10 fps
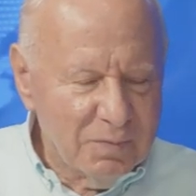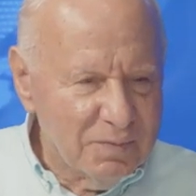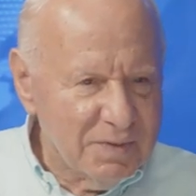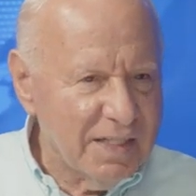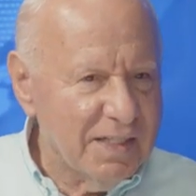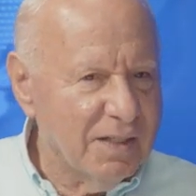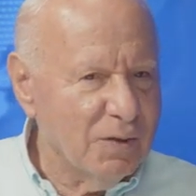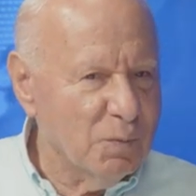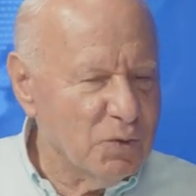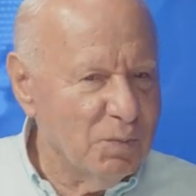
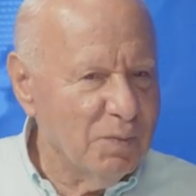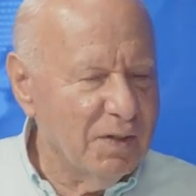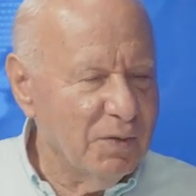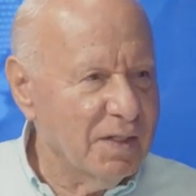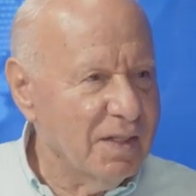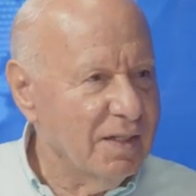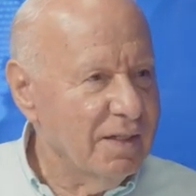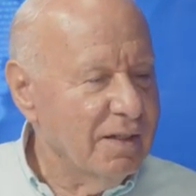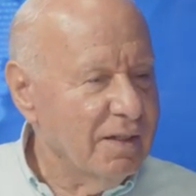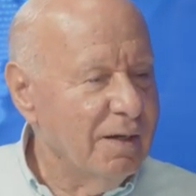سيء ومش منيح هيك
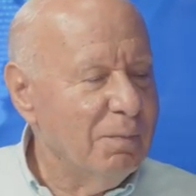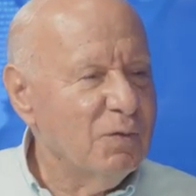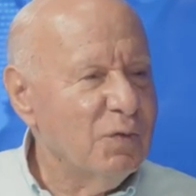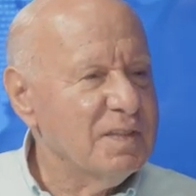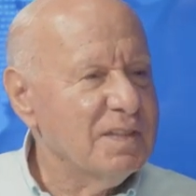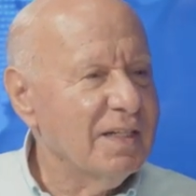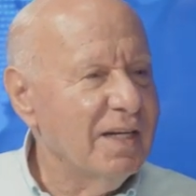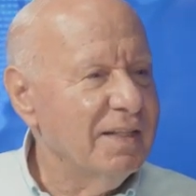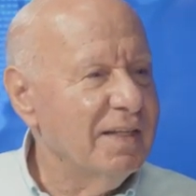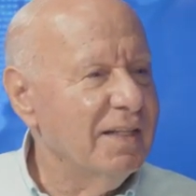كيف بتفسر
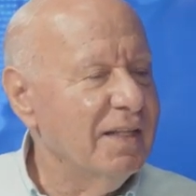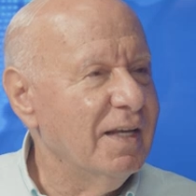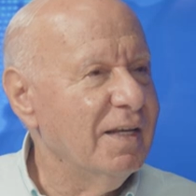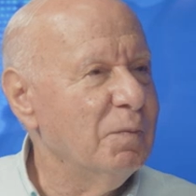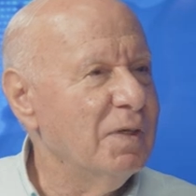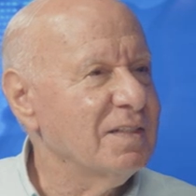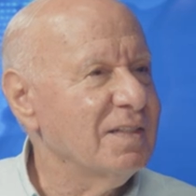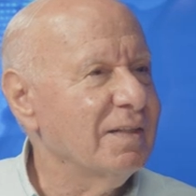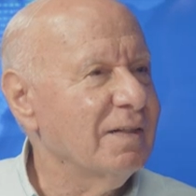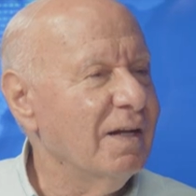أعداد الهائل من
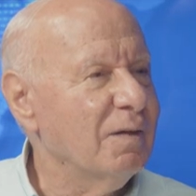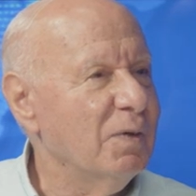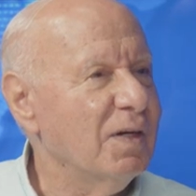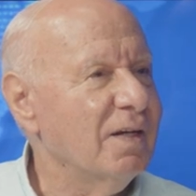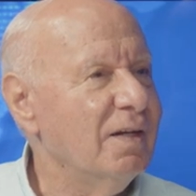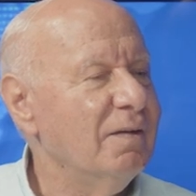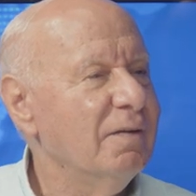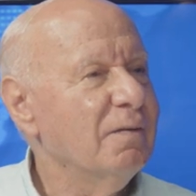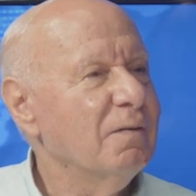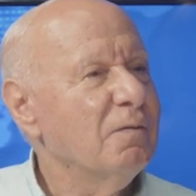الناس اللي طلعت برا
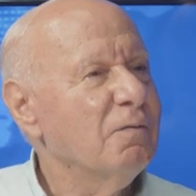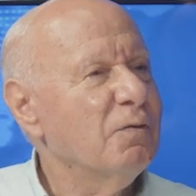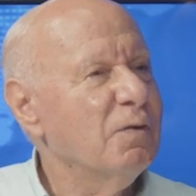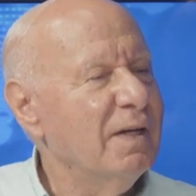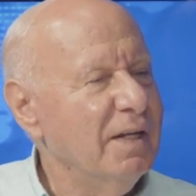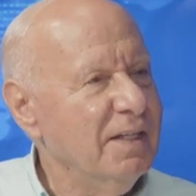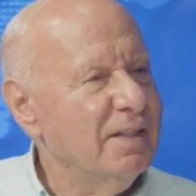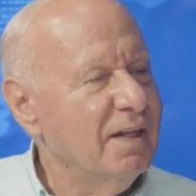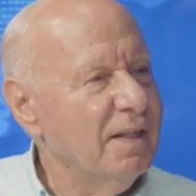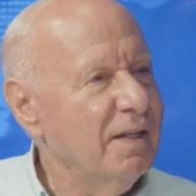في
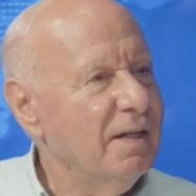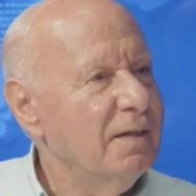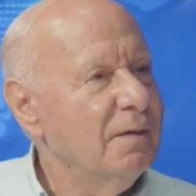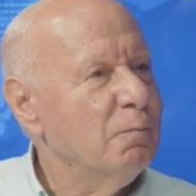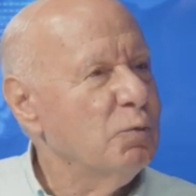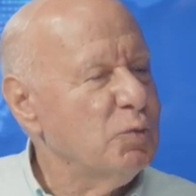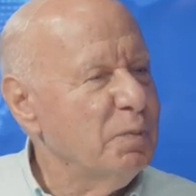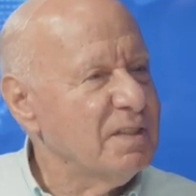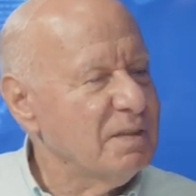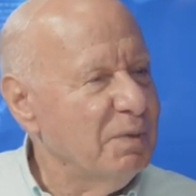العيد هذا مش
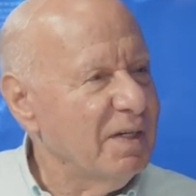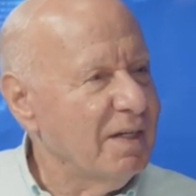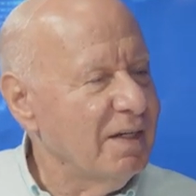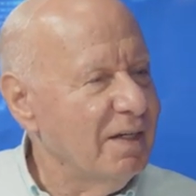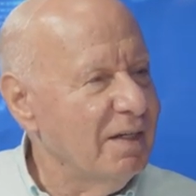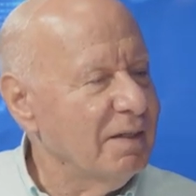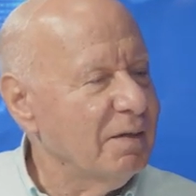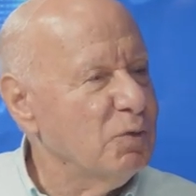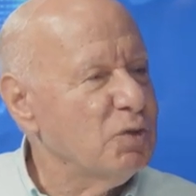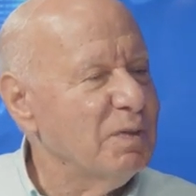بس برا
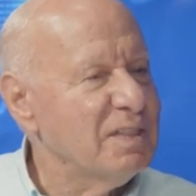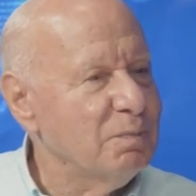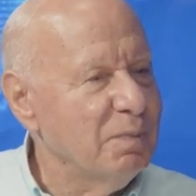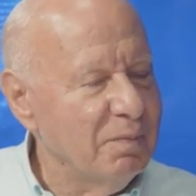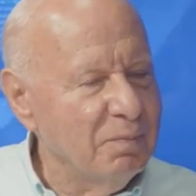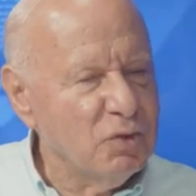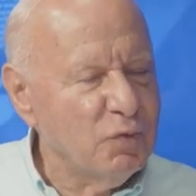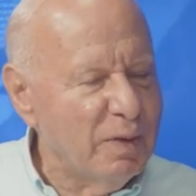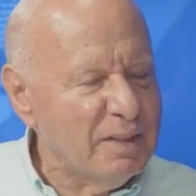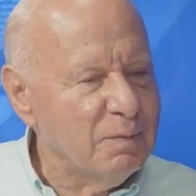مش بس
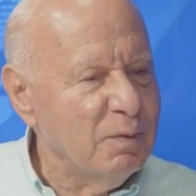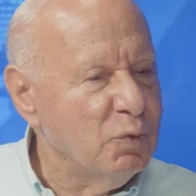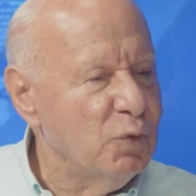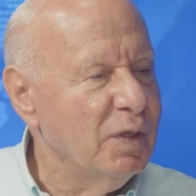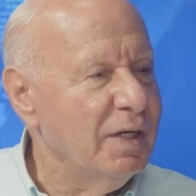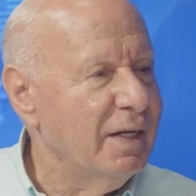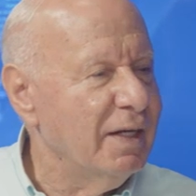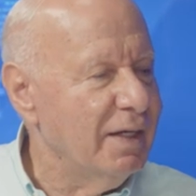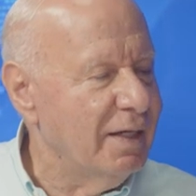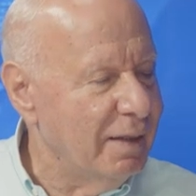مش بس بالمدن
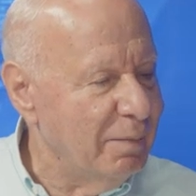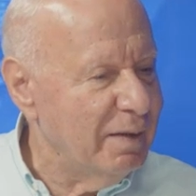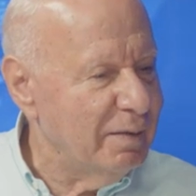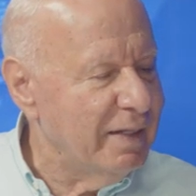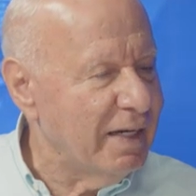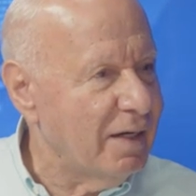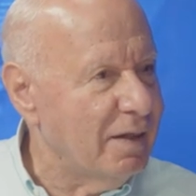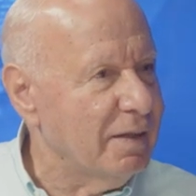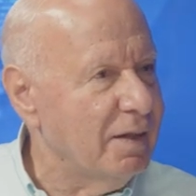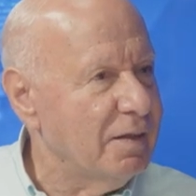داخل
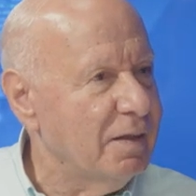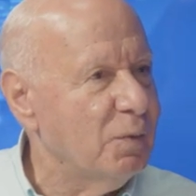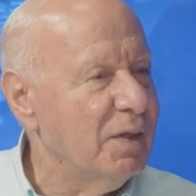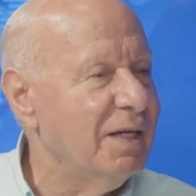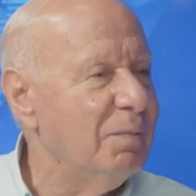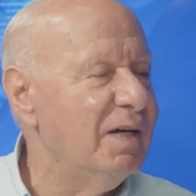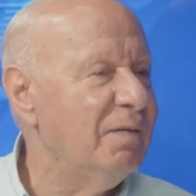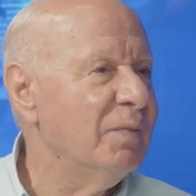الخط الأخضر وإنما